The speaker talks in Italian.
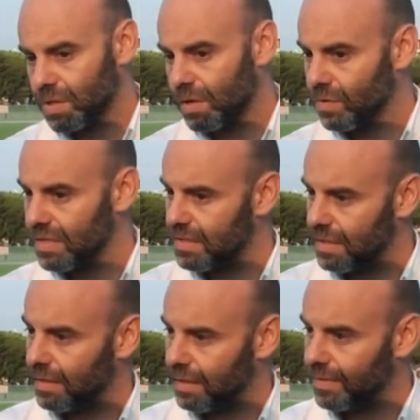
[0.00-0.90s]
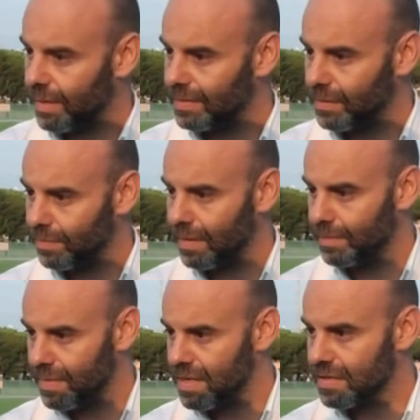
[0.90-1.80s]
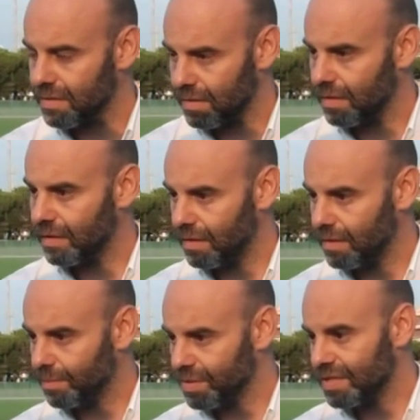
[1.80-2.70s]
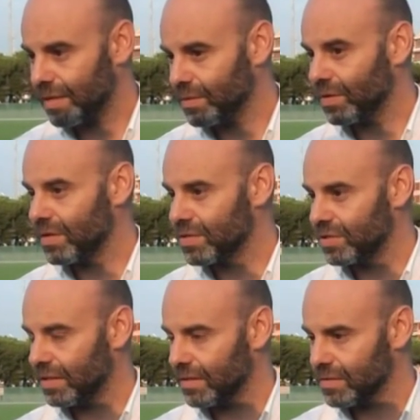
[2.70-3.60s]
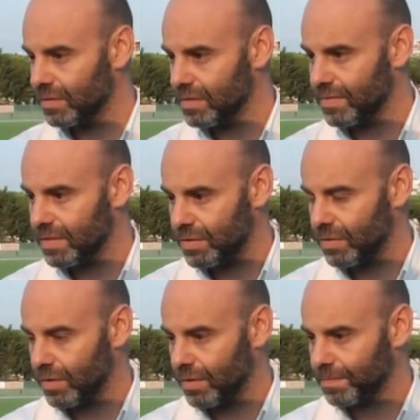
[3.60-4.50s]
trovo che sia veramente un bel mix, eh, possiamo toglierci tante soddisfazioni.